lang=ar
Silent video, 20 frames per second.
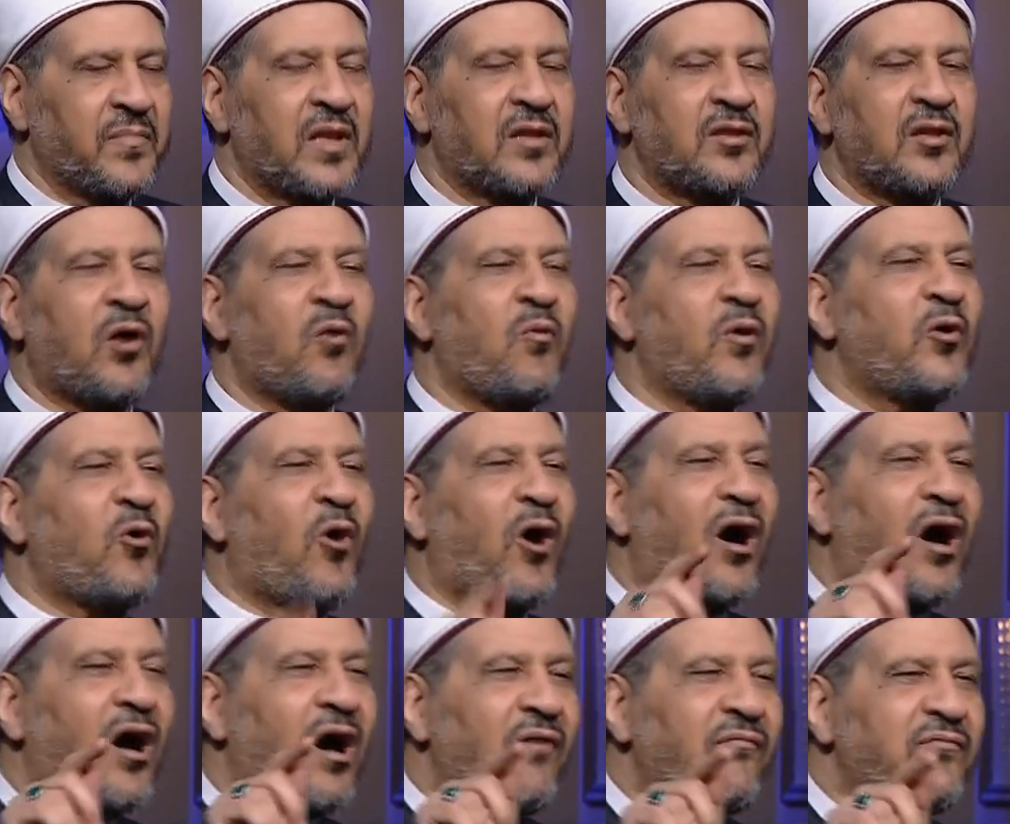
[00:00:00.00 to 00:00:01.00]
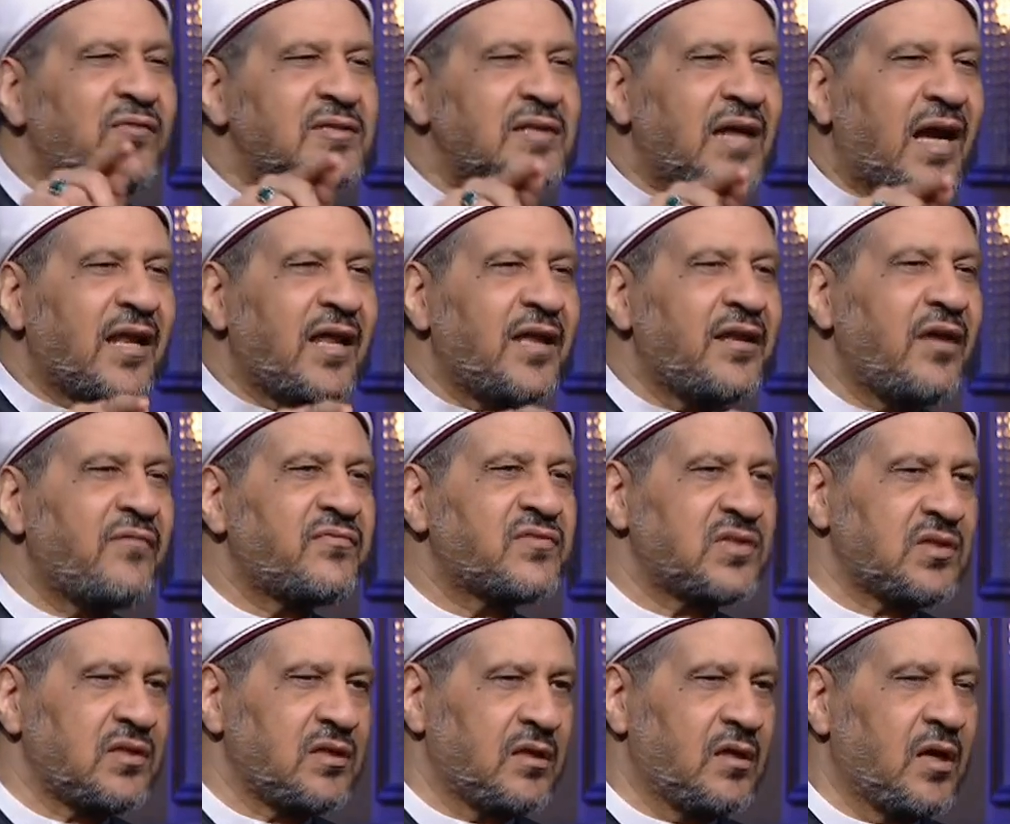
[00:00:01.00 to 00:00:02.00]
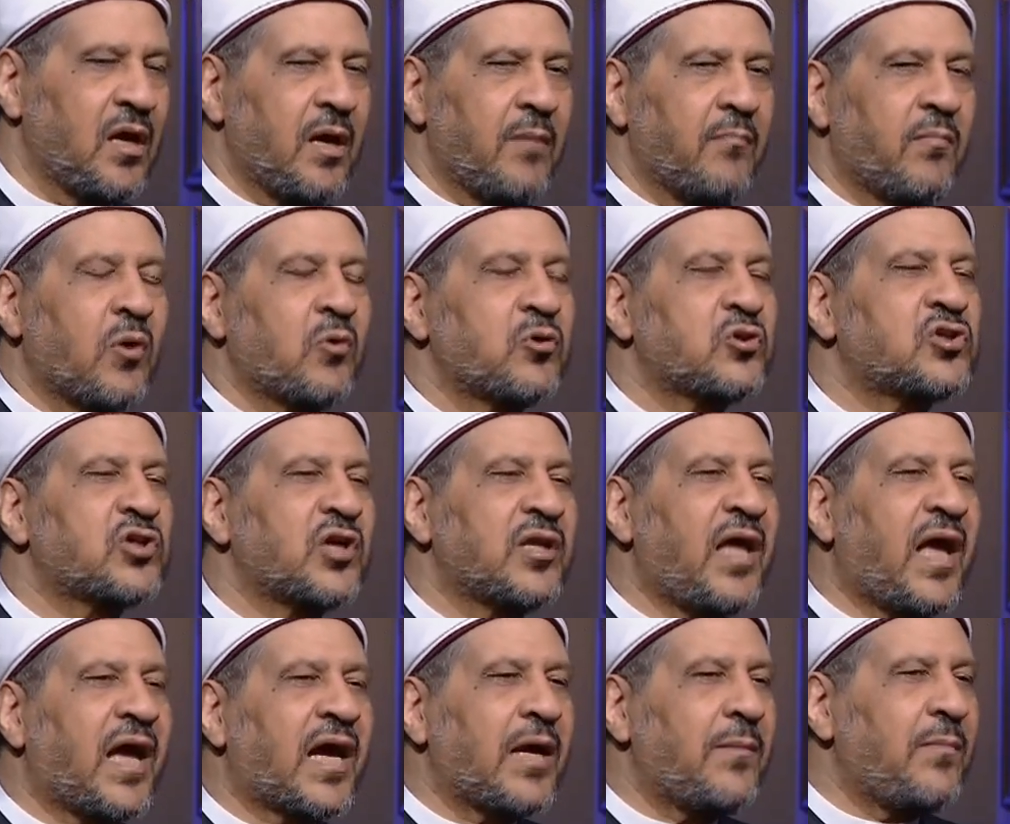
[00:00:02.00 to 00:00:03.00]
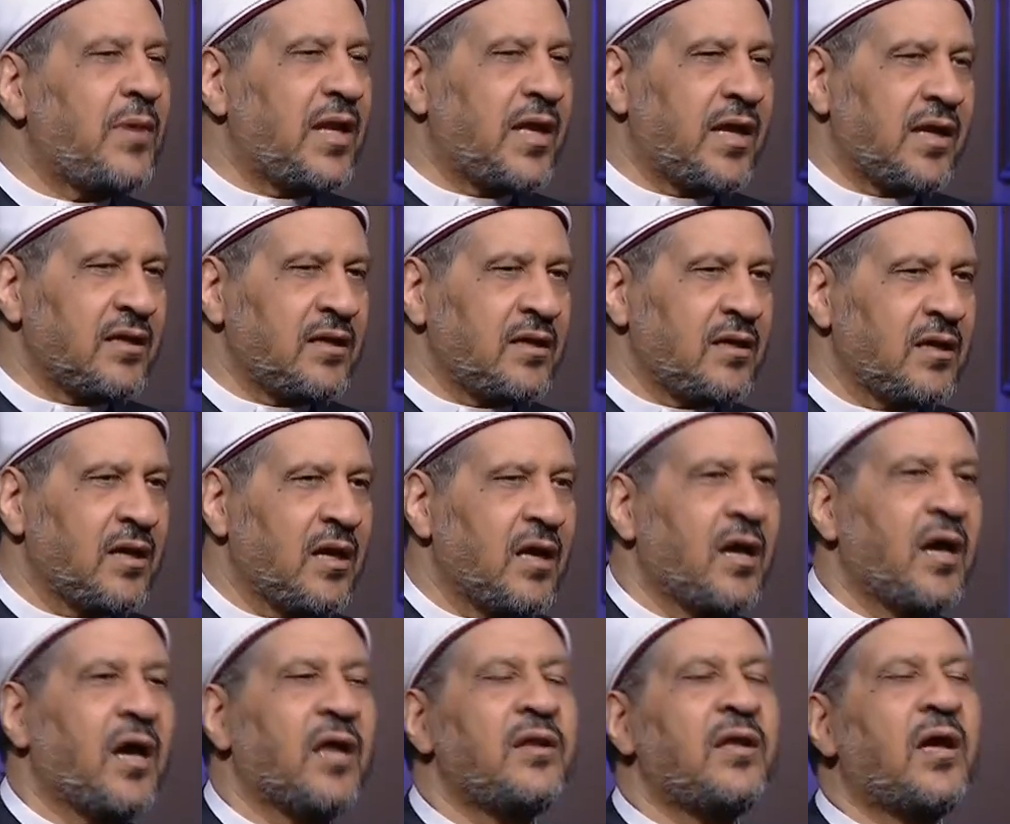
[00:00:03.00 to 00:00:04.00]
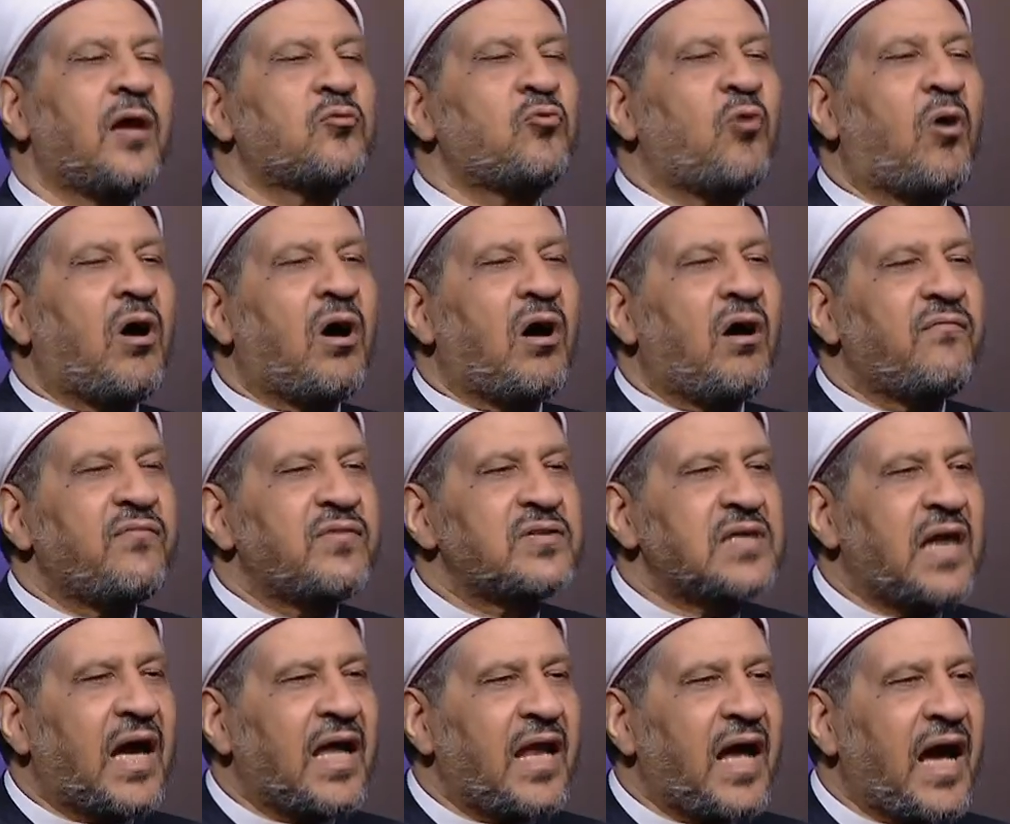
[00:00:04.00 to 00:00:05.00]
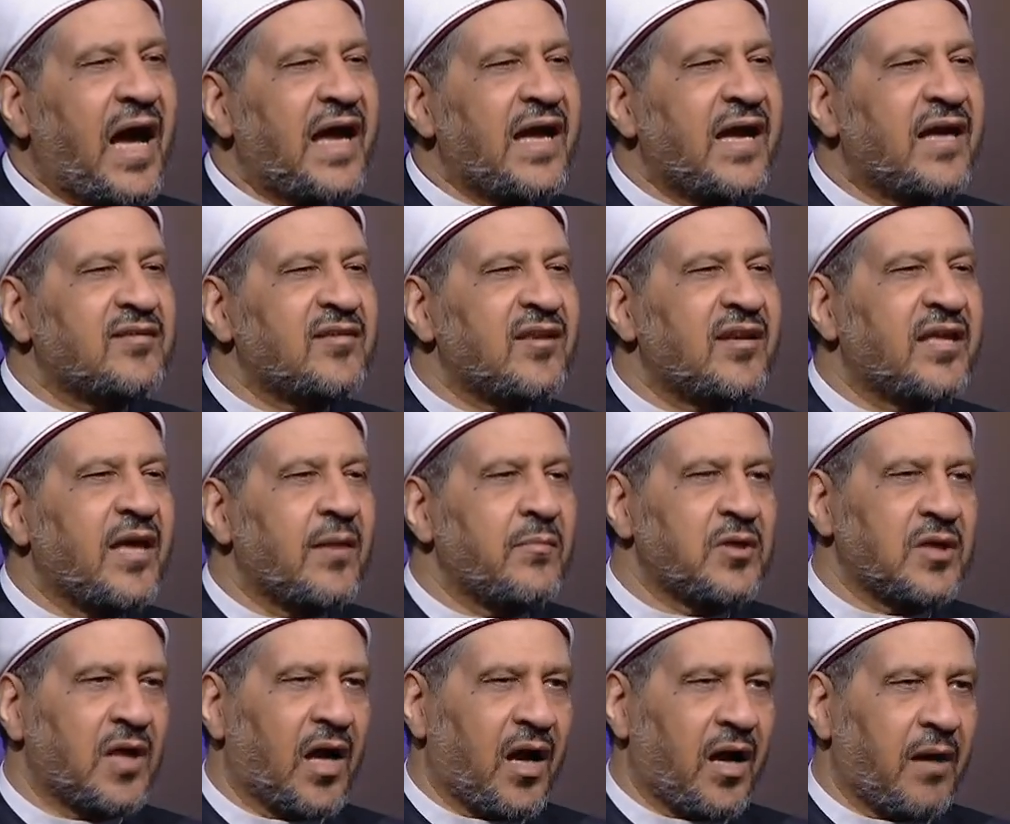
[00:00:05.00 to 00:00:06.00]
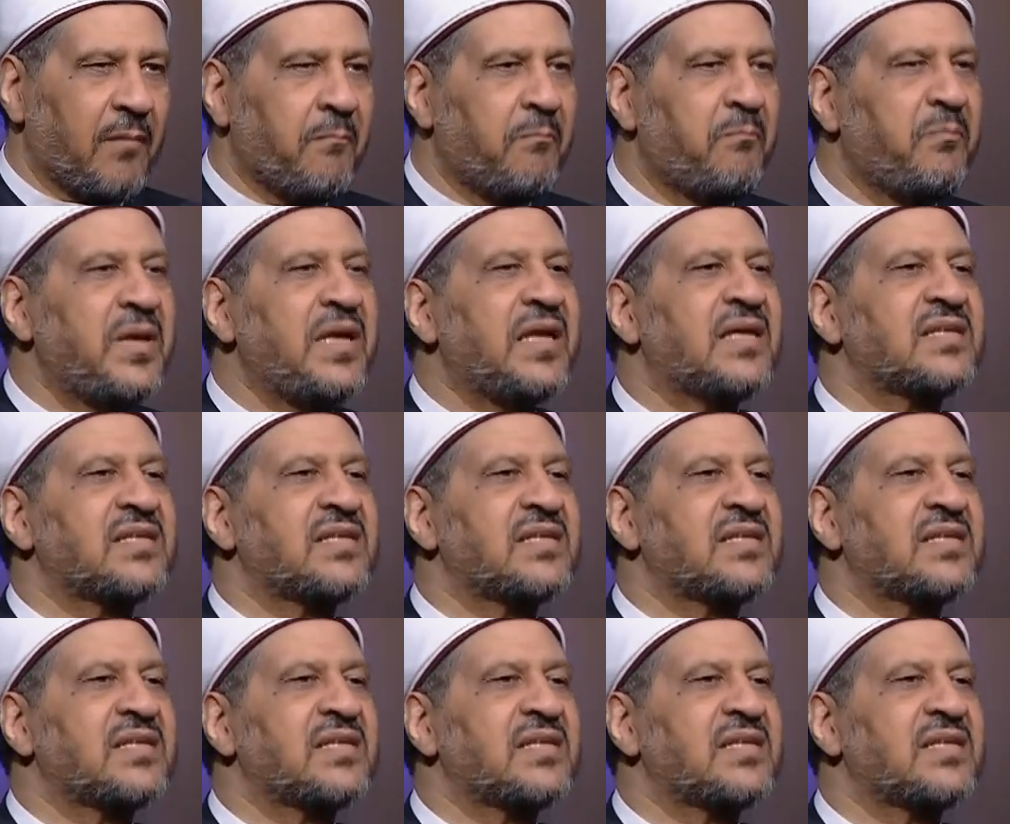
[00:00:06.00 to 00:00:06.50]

ده هو يحافظ على نفسه ما هو الشريعه جمالها ايه انها تحافظ على حياه الجميع بلا